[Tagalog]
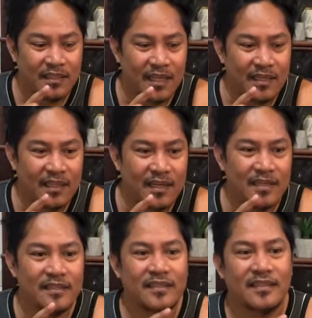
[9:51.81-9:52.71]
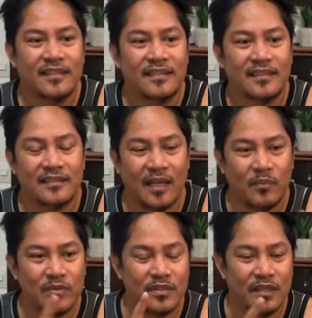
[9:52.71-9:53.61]
Tara, tara.
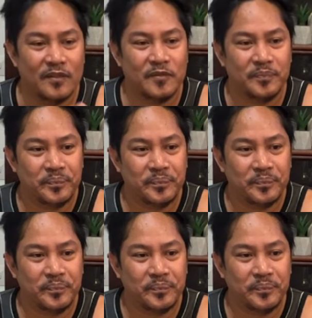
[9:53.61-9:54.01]
Tapos na yun.